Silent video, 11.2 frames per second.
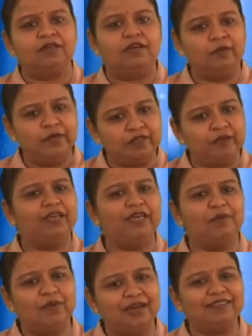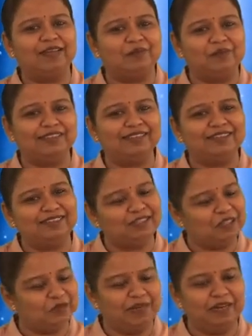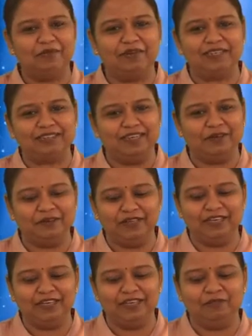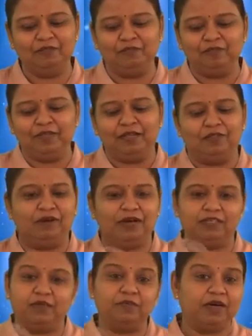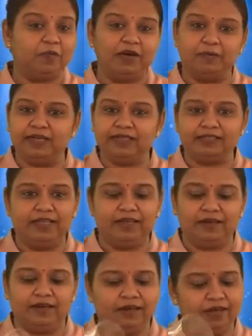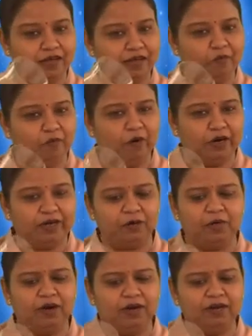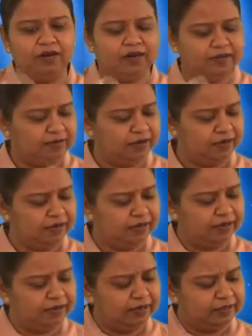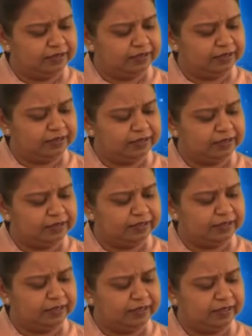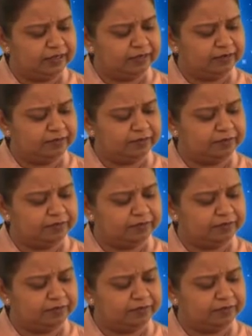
घर में सभी के पास है प्रेस तो मैंने प्रेस ली हुई है तो आज हम कपड़े प्रेस नहीं करेंगे हम बॉटल को हल्का सा जस्ट ये देखिए